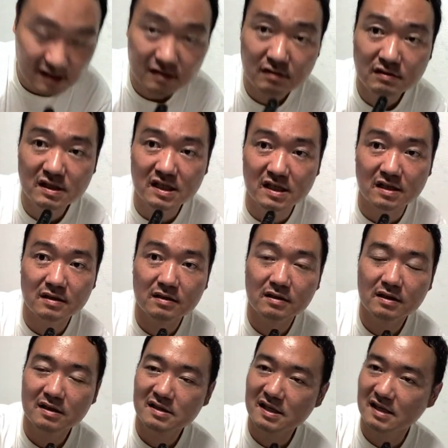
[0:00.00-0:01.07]
60
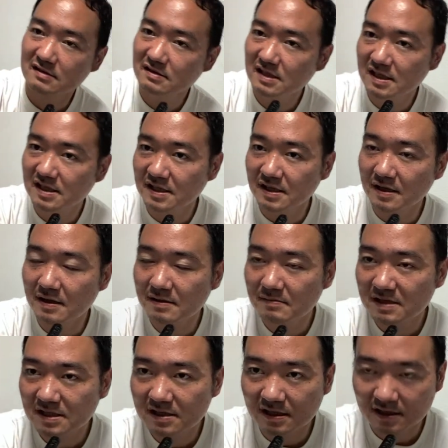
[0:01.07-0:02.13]
年後に、
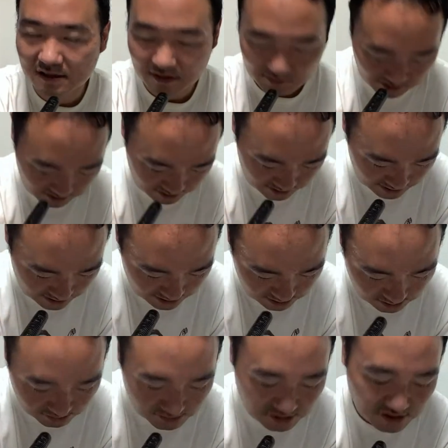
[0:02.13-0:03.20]
100年になりましたけ
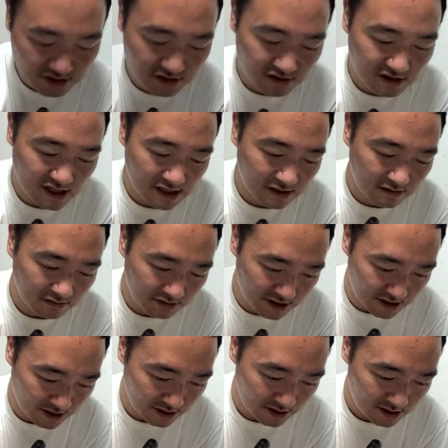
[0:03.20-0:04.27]
ども、
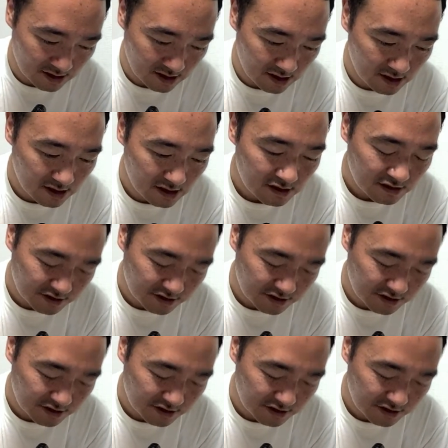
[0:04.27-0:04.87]
60年後に、